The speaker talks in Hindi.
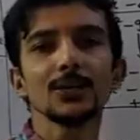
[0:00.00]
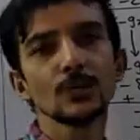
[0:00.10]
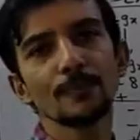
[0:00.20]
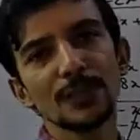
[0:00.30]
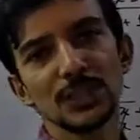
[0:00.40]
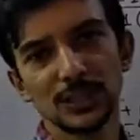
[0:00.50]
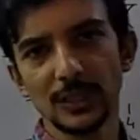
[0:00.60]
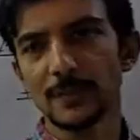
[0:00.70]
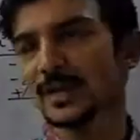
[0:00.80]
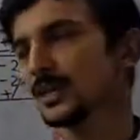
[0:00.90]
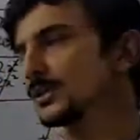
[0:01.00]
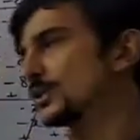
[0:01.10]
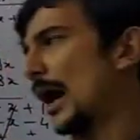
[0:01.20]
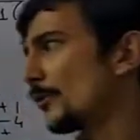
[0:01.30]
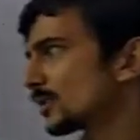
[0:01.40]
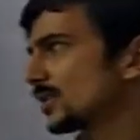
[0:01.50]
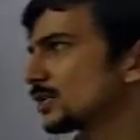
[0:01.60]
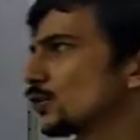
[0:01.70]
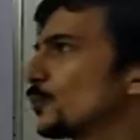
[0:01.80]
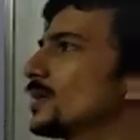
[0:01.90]
जूम पे जितने भी डाउट्स है
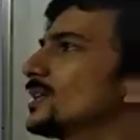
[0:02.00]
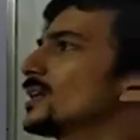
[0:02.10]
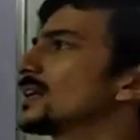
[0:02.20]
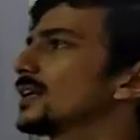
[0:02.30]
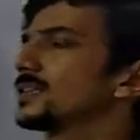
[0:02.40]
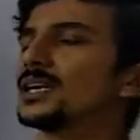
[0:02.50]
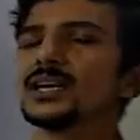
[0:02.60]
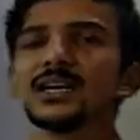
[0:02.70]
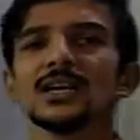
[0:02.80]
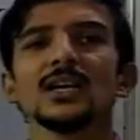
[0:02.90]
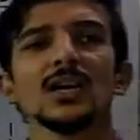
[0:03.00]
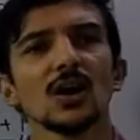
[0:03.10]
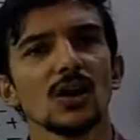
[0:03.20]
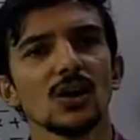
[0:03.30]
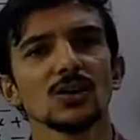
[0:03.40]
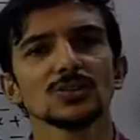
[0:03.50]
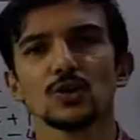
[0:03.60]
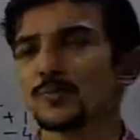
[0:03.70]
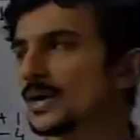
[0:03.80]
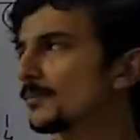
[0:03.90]
जो भी दिक्कतें हैं और
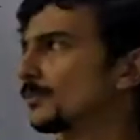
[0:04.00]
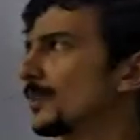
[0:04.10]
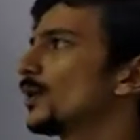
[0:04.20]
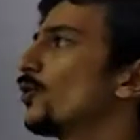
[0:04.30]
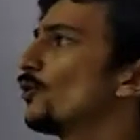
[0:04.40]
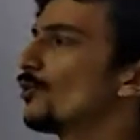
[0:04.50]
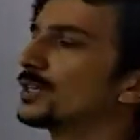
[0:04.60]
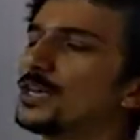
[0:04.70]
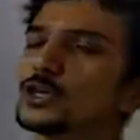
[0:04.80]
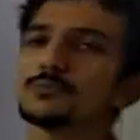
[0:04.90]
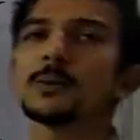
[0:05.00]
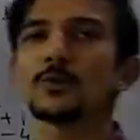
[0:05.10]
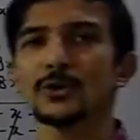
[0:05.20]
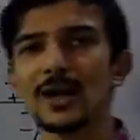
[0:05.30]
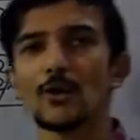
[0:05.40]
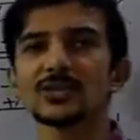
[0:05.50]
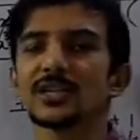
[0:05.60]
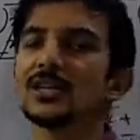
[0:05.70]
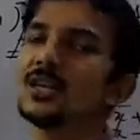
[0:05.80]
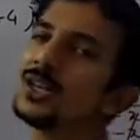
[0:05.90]
जो भी हम मैंने होमवर्क दिया उसमें भी कोई डाउट्स
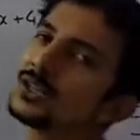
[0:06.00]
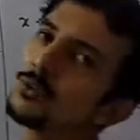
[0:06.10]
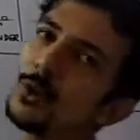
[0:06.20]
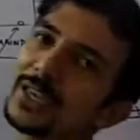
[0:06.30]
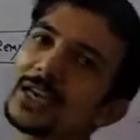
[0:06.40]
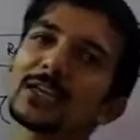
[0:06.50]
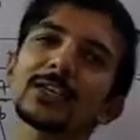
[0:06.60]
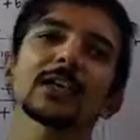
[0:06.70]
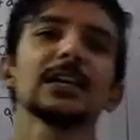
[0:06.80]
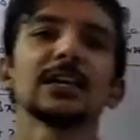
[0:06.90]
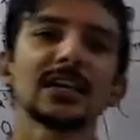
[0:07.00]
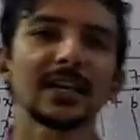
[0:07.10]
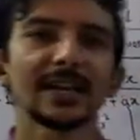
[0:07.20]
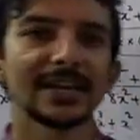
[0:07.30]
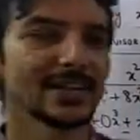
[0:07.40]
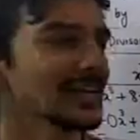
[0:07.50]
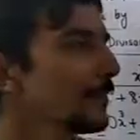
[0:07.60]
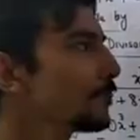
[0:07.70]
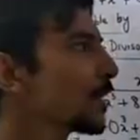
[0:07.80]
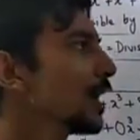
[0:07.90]
हैं तो वो एक एक करके क्लियर करेंगे ठीक
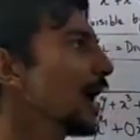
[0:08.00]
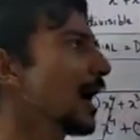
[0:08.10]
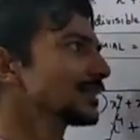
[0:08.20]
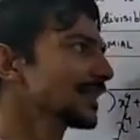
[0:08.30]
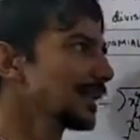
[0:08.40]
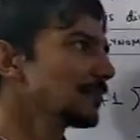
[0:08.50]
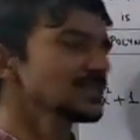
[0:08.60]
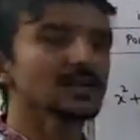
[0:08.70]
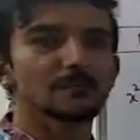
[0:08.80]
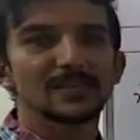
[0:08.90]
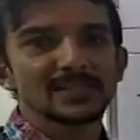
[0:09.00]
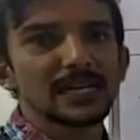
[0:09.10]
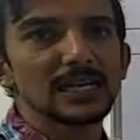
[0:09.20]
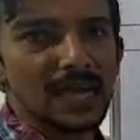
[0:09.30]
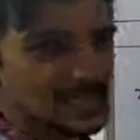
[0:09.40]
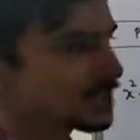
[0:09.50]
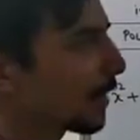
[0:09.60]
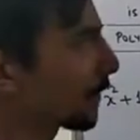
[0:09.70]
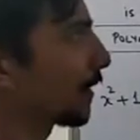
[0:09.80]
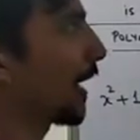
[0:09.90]
है आज के लिए बस ये बेसिकली लास्ट
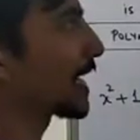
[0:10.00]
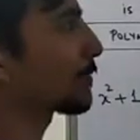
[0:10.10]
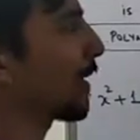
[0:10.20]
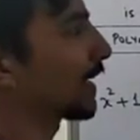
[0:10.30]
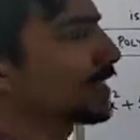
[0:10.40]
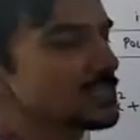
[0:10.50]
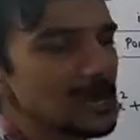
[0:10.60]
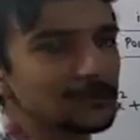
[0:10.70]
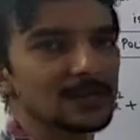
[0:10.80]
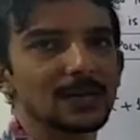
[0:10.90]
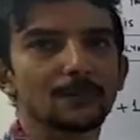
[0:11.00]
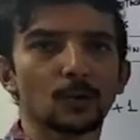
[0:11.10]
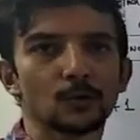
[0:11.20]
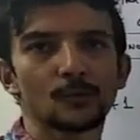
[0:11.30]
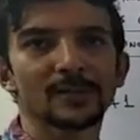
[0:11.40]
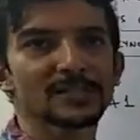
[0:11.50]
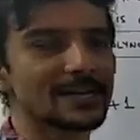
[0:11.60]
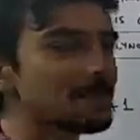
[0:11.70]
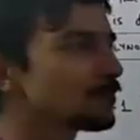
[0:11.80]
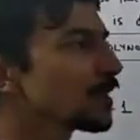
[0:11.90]
चैप्टर लास्ट पार्ट है इस चैप्टर का पॉलिनोमियल्स
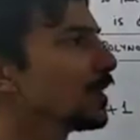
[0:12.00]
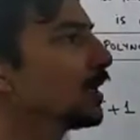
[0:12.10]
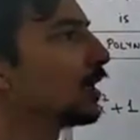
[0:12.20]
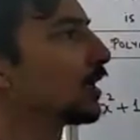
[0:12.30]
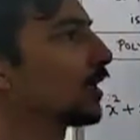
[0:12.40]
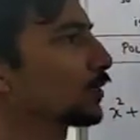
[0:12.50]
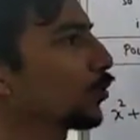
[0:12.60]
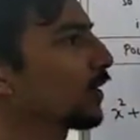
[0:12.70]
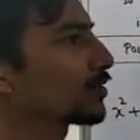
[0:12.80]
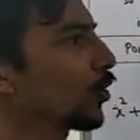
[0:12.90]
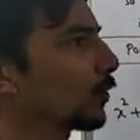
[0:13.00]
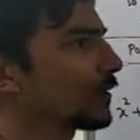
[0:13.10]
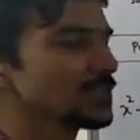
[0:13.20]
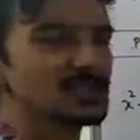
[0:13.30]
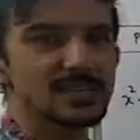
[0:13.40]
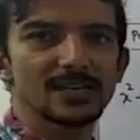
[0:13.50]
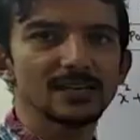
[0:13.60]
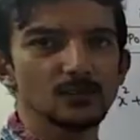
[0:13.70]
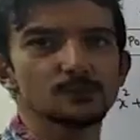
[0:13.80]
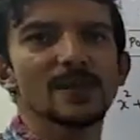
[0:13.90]
का थोड़ा सा और भी चीजें
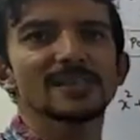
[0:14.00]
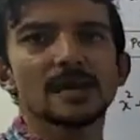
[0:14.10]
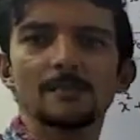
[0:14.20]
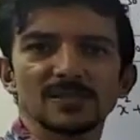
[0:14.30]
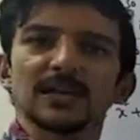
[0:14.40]
हैं उस पर एग्जाम्पल्स